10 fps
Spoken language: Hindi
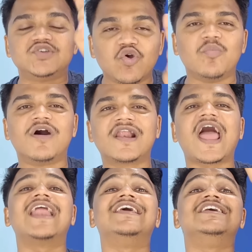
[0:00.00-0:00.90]
हिज ह्यूमर
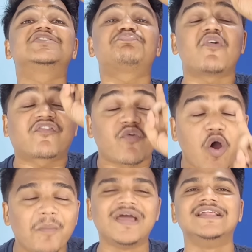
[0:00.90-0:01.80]
एंड हिज
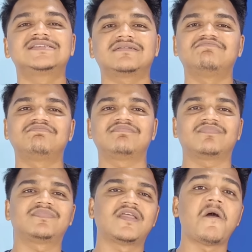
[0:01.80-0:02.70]
परफॉर्मेंस
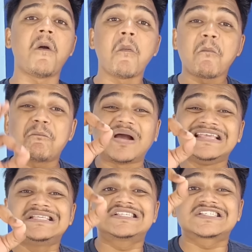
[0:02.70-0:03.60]

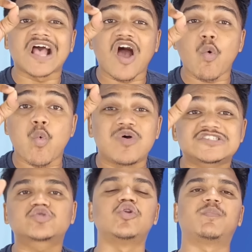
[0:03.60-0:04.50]
पैसा
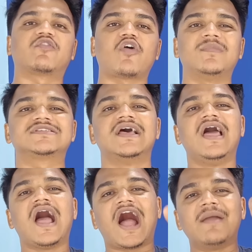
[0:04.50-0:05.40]
वसूल परफॉर्मेंस
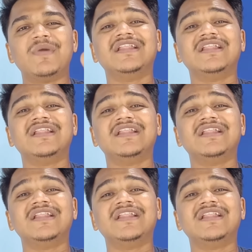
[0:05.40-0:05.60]
आई